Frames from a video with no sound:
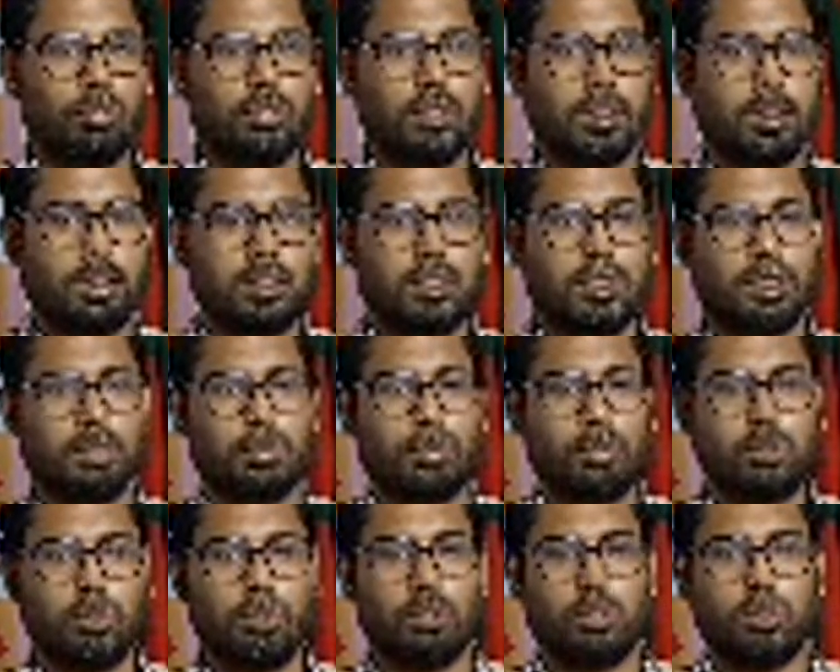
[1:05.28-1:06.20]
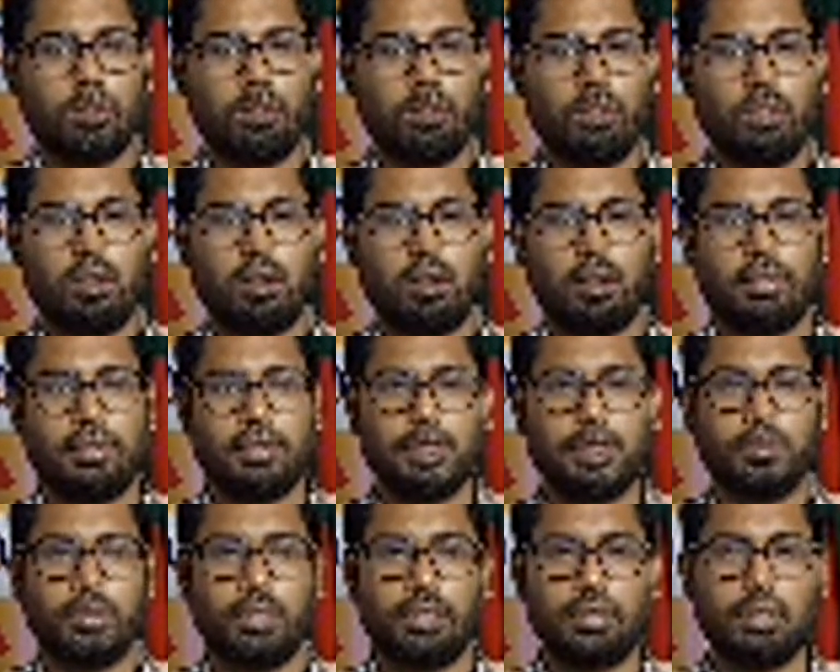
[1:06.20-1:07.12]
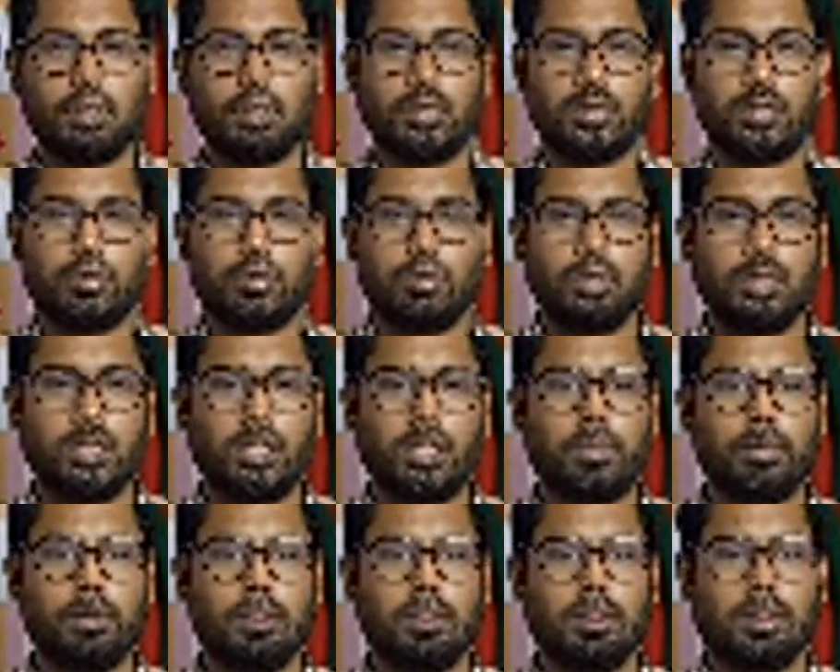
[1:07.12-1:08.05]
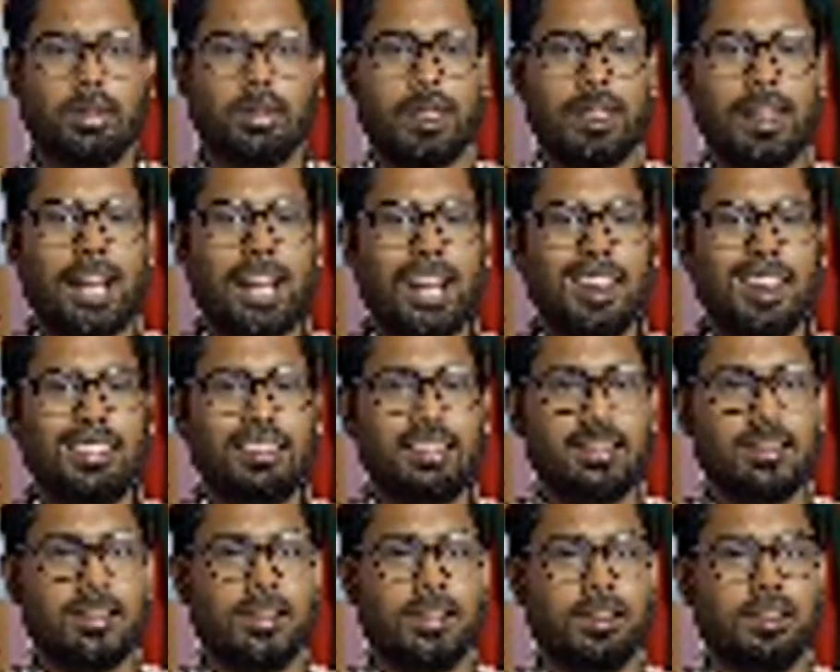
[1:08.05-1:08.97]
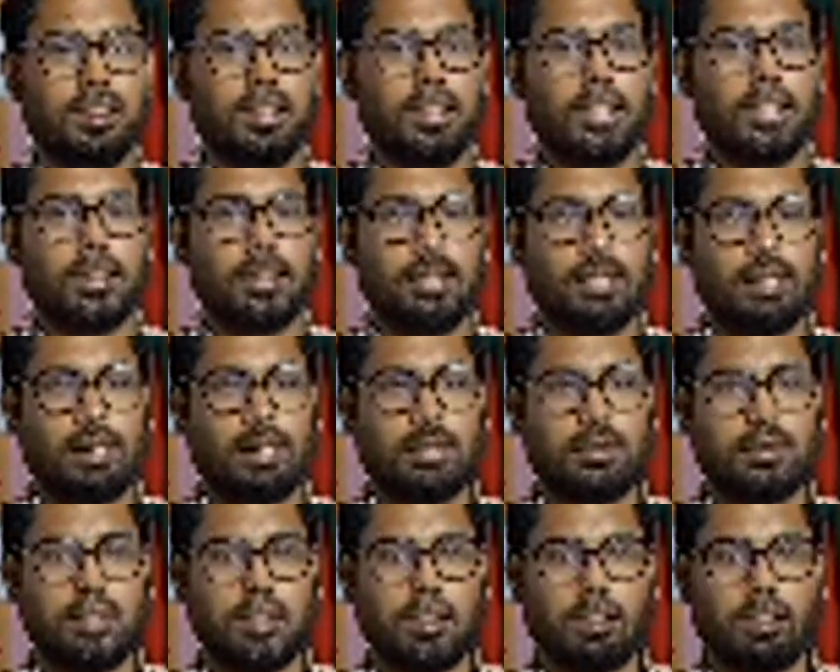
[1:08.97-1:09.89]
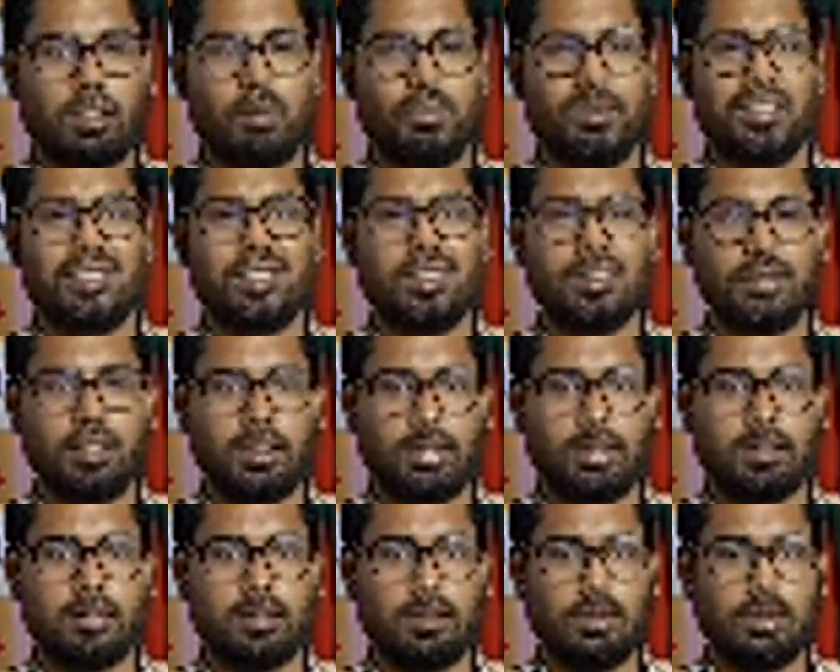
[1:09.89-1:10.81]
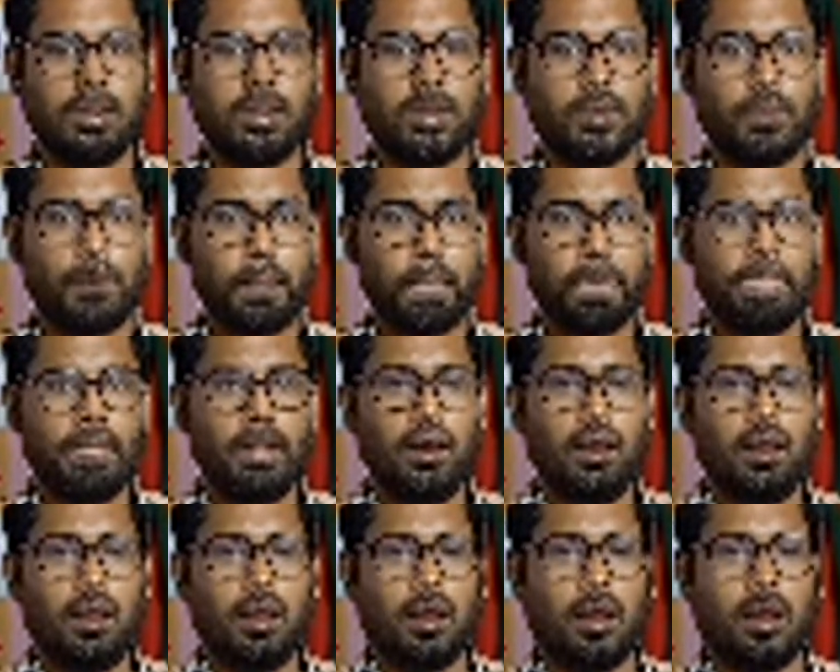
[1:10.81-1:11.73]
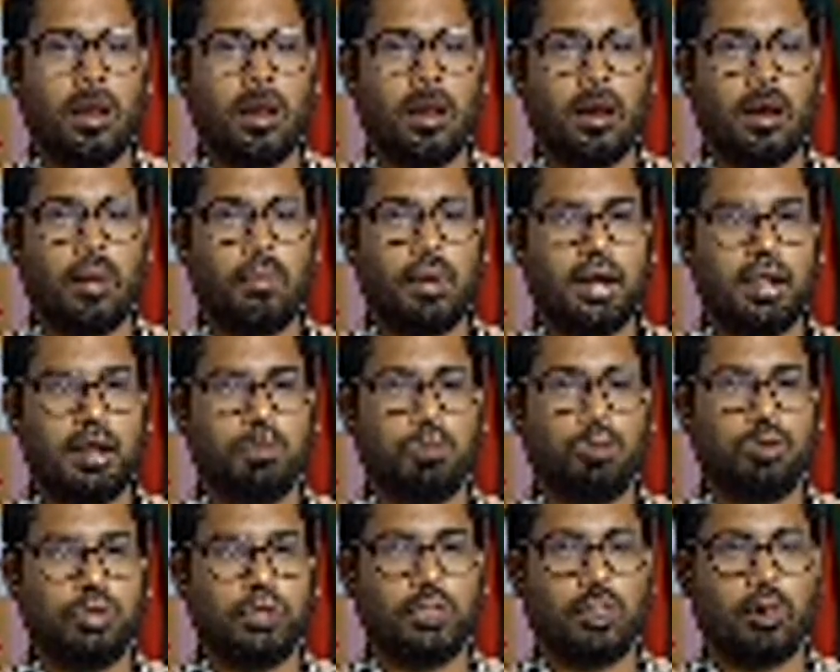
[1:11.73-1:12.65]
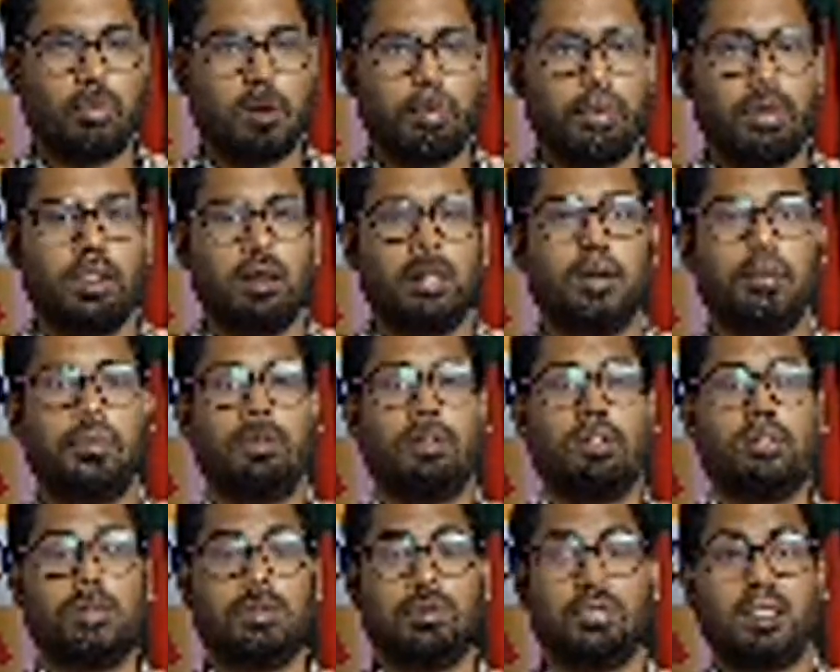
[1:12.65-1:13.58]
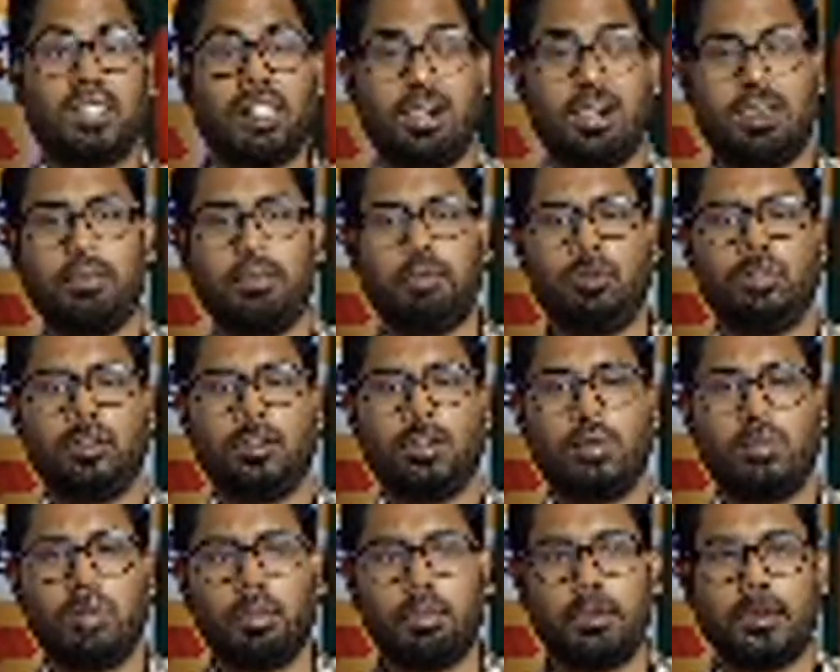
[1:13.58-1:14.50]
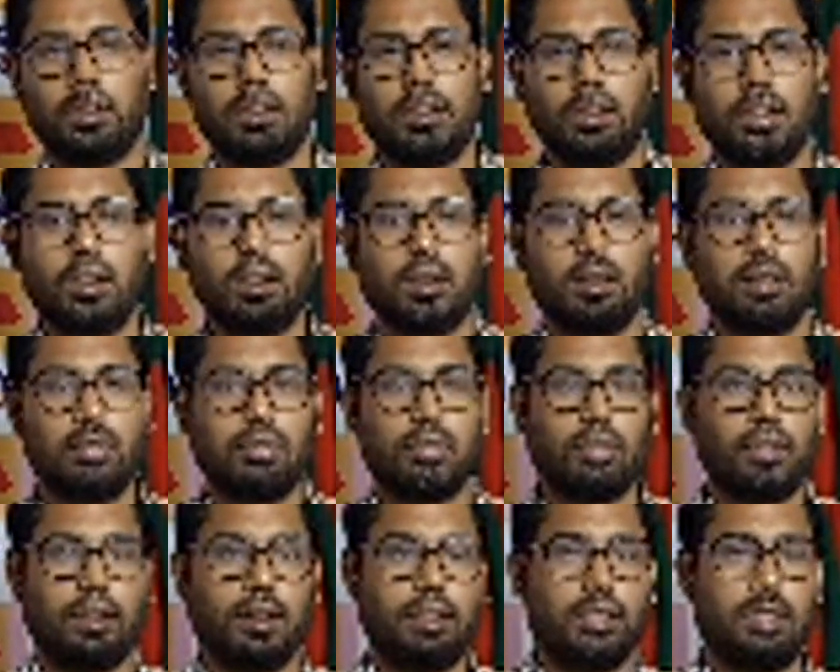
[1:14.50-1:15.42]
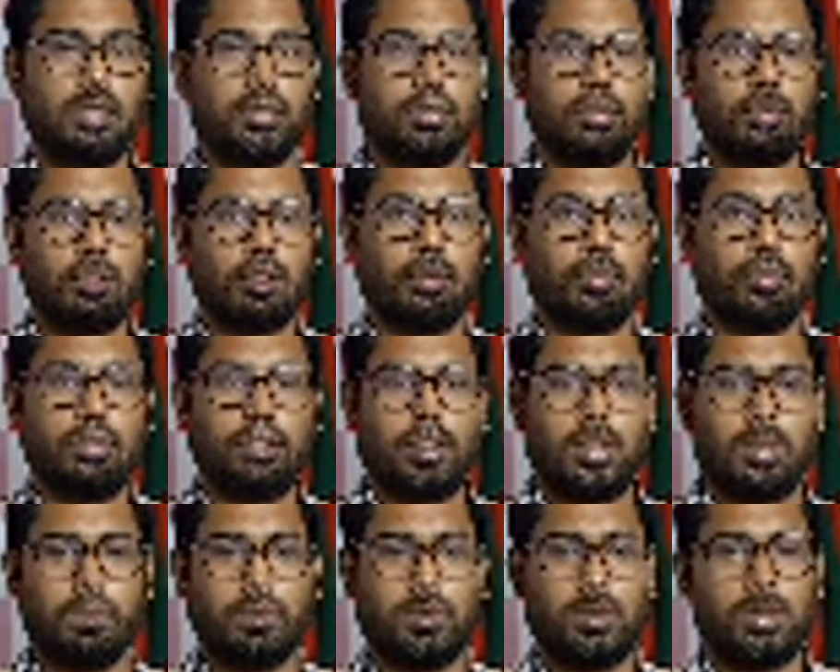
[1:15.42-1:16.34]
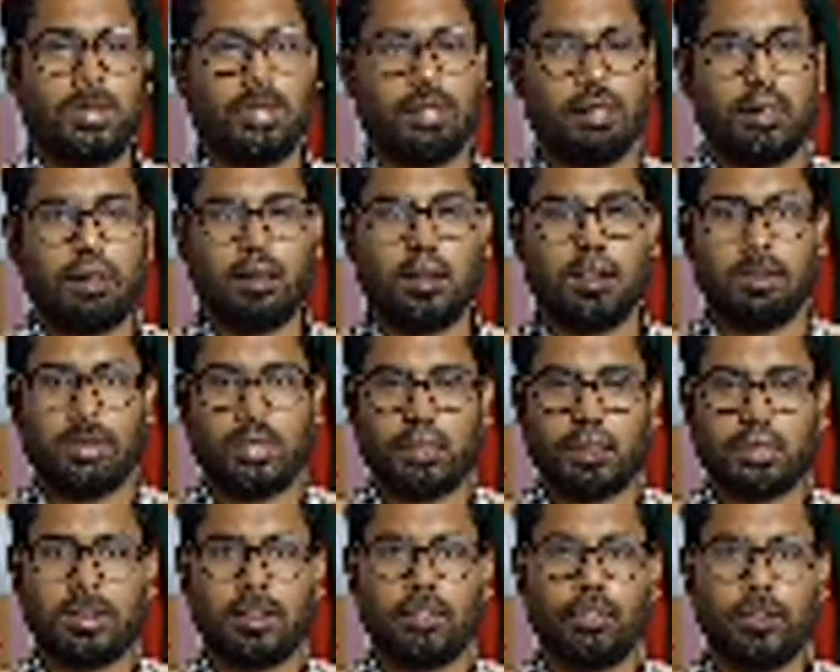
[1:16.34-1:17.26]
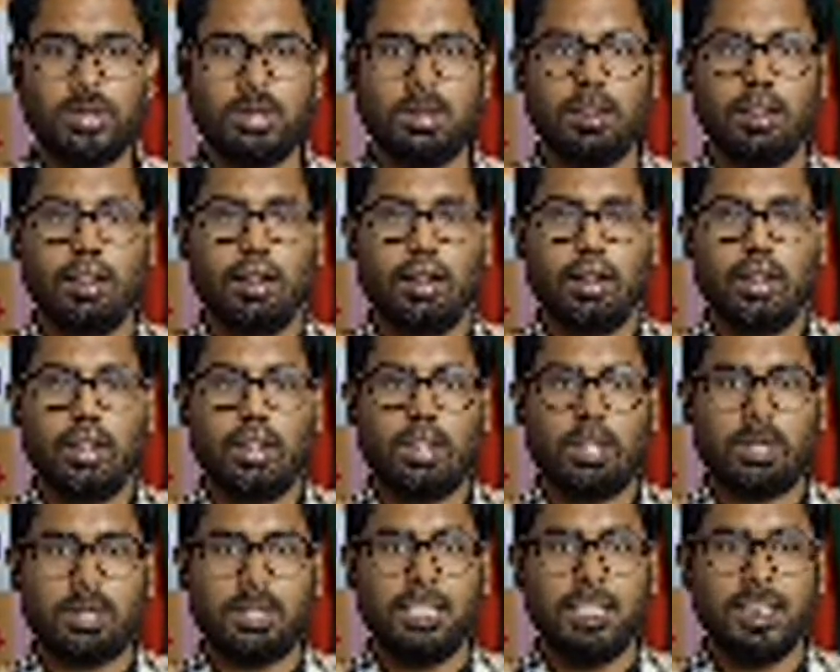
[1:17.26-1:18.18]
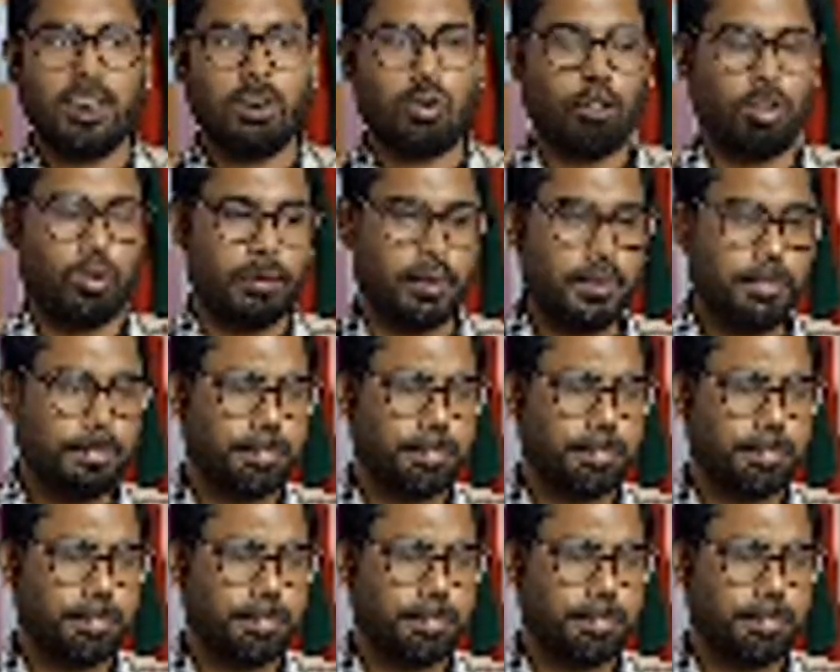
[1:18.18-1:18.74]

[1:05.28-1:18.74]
থেকে শেষ পর্যন্ত দেখবেন আশা করি আপনাদের এই আইএলটিএস নিয়ে যে ইয়াটা ইয়া আছে কমপ্লিসিটি আছে হ্যাঁ বাহির পড়তে যাওয়ার ব্যাপারে এবং চায়নার পড়তে যাওয়ার ব্যাপারে হ্যাঁ সো এটা একটু মোটামুটি আপনারা আশা করি ক্লিয়ার হবেন